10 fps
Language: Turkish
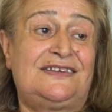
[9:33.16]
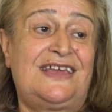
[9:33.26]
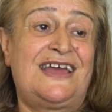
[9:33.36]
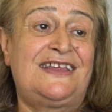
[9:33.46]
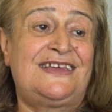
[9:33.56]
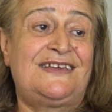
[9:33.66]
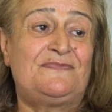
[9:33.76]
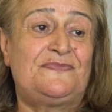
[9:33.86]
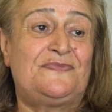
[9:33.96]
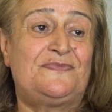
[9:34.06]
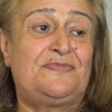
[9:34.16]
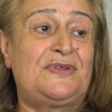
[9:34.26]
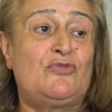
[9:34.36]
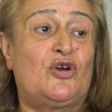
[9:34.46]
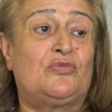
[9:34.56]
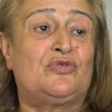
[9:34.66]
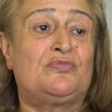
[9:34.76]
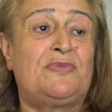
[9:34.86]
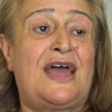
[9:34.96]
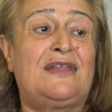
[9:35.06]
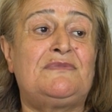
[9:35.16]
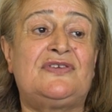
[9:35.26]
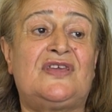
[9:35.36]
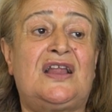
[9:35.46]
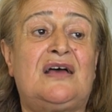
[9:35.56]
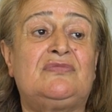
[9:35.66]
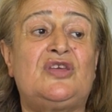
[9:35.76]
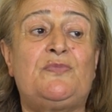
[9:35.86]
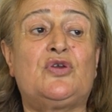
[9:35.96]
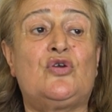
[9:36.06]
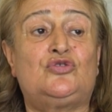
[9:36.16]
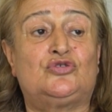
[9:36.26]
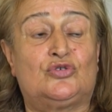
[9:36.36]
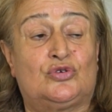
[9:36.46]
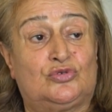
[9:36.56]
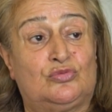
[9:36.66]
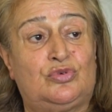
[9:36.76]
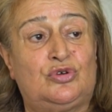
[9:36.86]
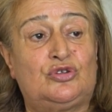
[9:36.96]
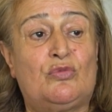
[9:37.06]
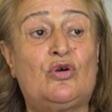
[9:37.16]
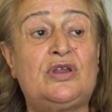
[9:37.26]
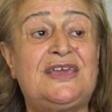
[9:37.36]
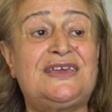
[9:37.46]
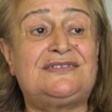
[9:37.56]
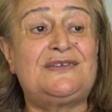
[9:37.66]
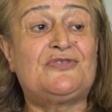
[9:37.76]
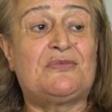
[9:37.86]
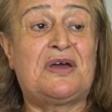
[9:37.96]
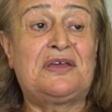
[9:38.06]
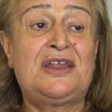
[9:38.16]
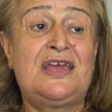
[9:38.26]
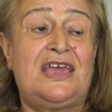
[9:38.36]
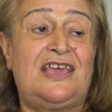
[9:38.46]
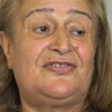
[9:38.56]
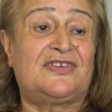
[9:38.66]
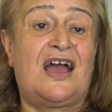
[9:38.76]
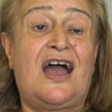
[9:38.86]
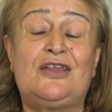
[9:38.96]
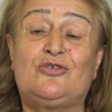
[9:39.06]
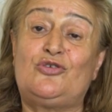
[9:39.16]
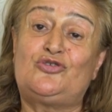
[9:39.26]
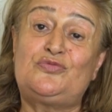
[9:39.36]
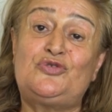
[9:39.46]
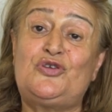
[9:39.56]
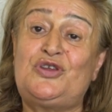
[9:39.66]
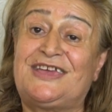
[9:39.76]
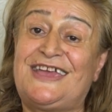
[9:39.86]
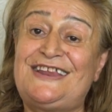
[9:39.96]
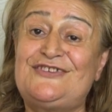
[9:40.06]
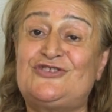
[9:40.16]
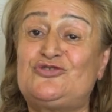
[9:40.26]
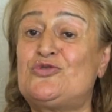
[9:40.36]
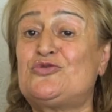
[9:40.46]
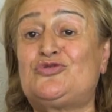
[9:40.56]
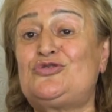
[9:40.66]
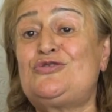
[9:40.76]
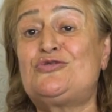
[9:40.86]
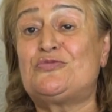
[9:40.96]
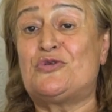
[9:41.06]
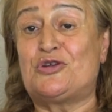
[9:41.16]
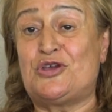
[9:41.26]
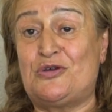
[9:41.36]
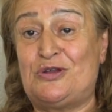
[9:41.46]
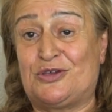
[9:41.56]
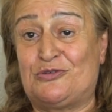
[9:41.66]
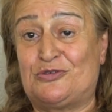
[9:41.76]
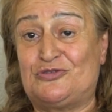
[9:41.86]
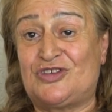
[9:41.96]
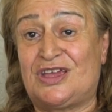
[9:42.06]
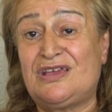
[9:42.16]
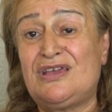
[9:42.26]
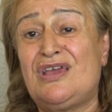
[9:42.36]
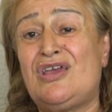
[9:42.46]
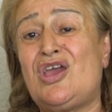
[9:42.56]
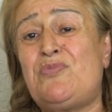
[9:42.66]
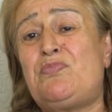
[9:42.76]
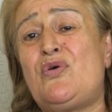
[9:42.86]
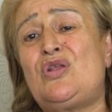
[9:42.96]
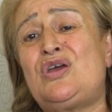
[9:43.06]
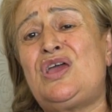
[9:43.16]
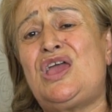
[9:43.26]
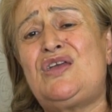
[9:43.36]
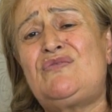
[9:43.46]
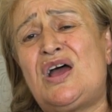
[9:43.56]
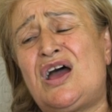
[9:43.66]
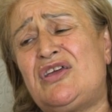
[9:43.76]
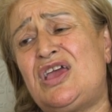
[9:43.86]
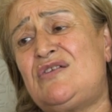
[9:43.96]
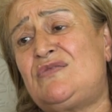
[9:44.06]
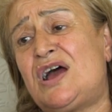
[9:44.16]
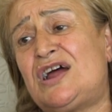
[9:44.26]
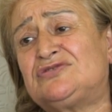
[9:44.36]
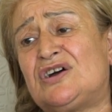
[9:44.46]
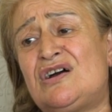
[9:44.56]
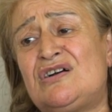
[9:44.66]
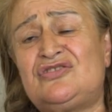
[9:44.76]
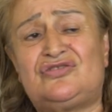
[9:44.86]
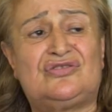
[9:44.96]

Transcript: yani bilmiyorum ben mesela Tepeköy'de doğdum büyüdüm. Oraya gittiğim zaman eski hali gözümün önüne gelince çok üzülüyorum oraya öyle görünce. Hep böyle evler, evler, taş,